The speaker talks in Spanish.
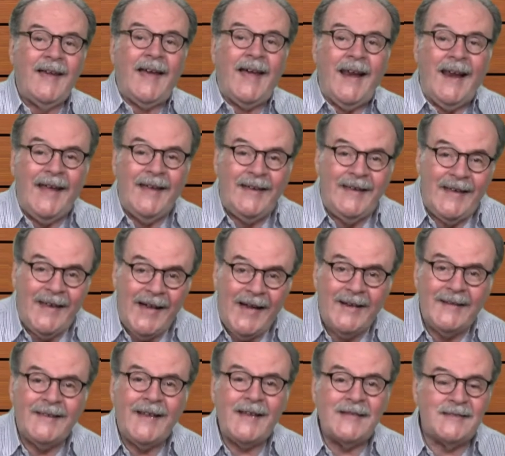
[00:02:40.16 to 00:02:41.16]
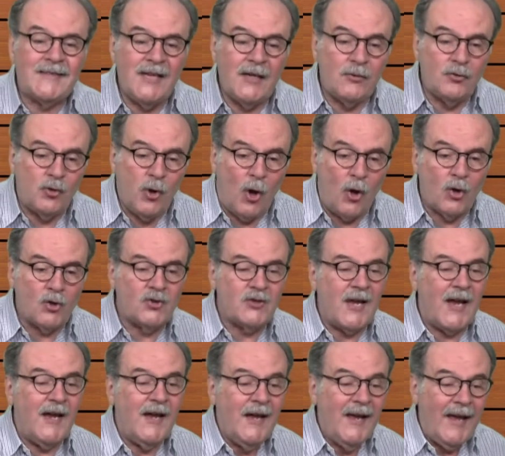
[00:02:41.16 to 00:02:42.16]
que la izquierda
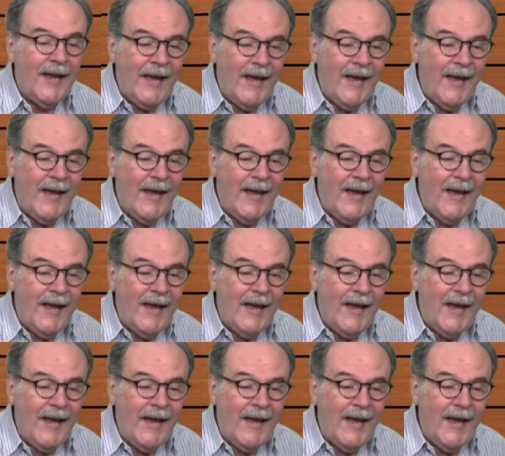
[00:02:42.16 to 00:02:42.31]
exitosa